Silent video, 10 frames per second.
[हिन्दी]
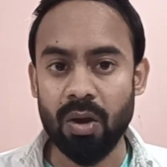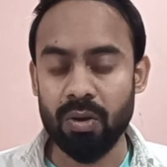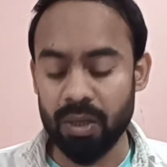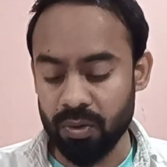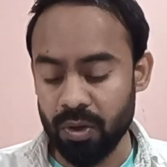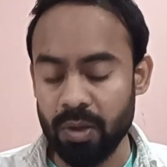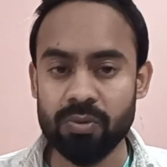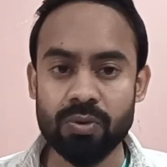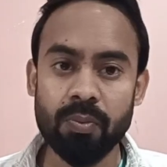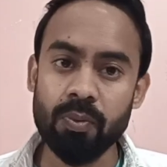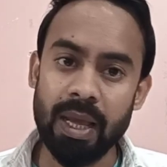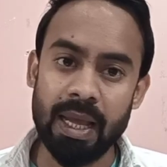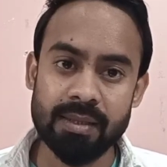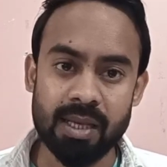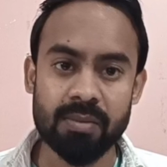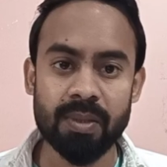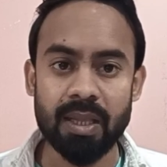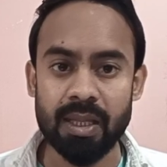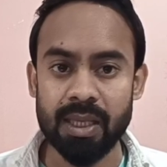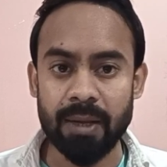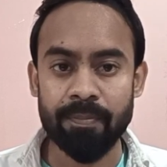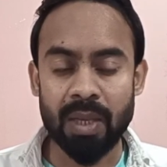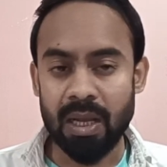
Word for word: और इन्होंने उसको पूरा एक्सेस भी दे दिया